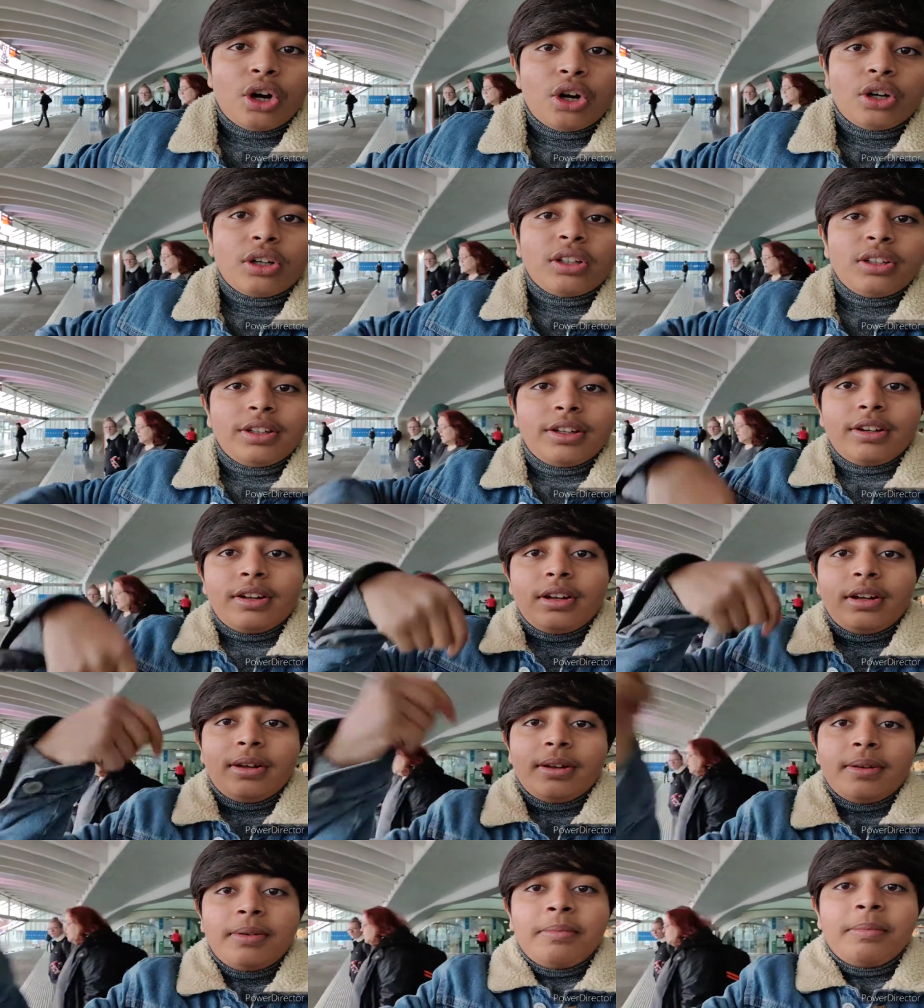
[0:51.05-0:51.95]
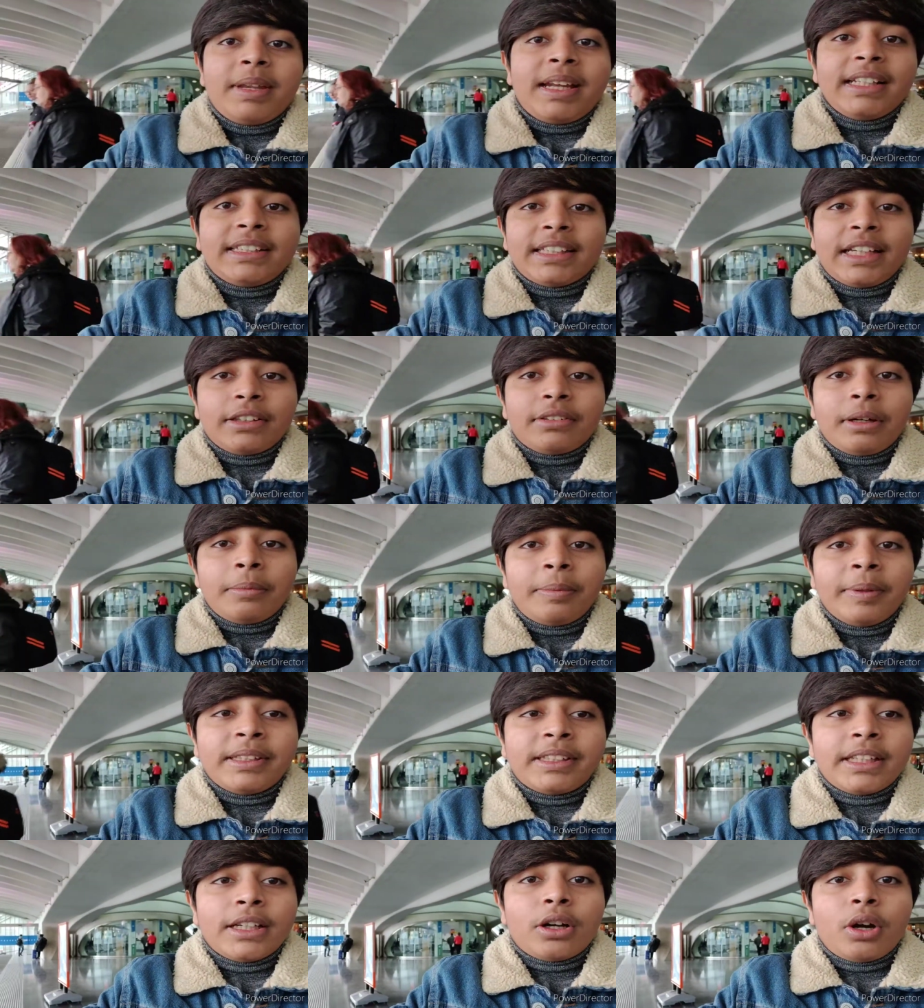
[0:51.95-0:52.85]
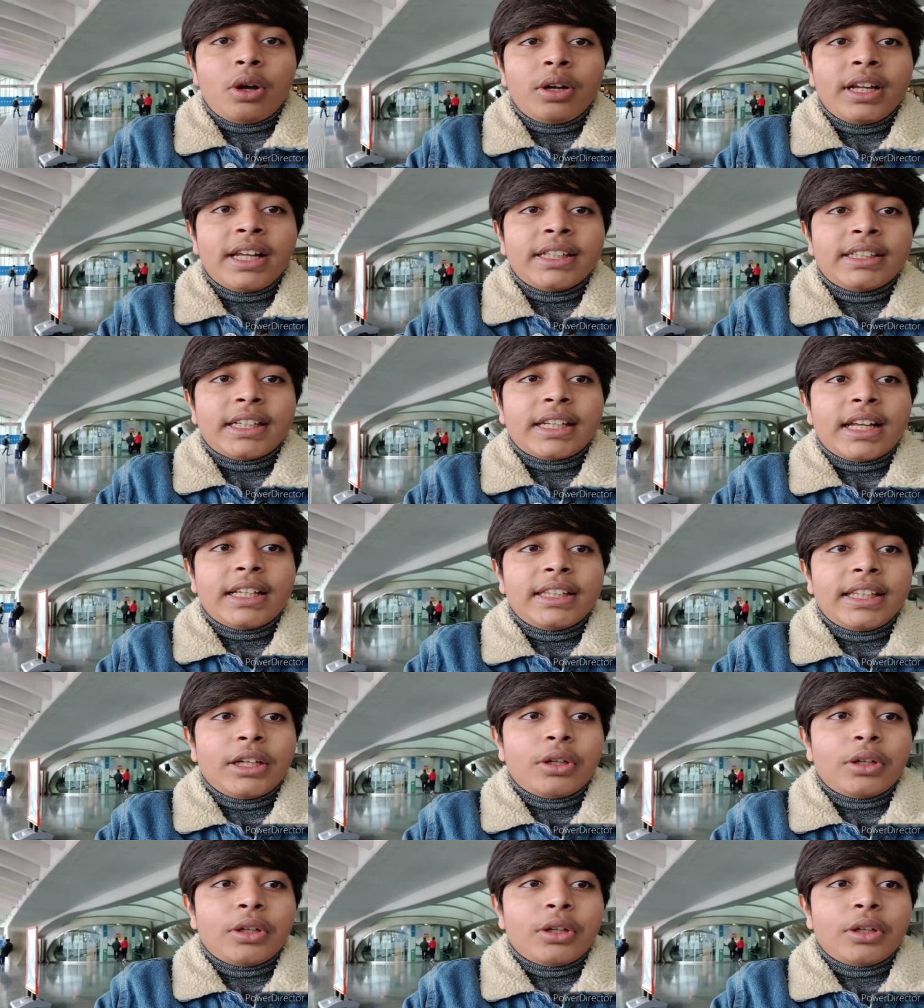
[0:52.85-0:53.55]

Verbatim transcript: और मेरे साथ वापस से कौन है ज़रा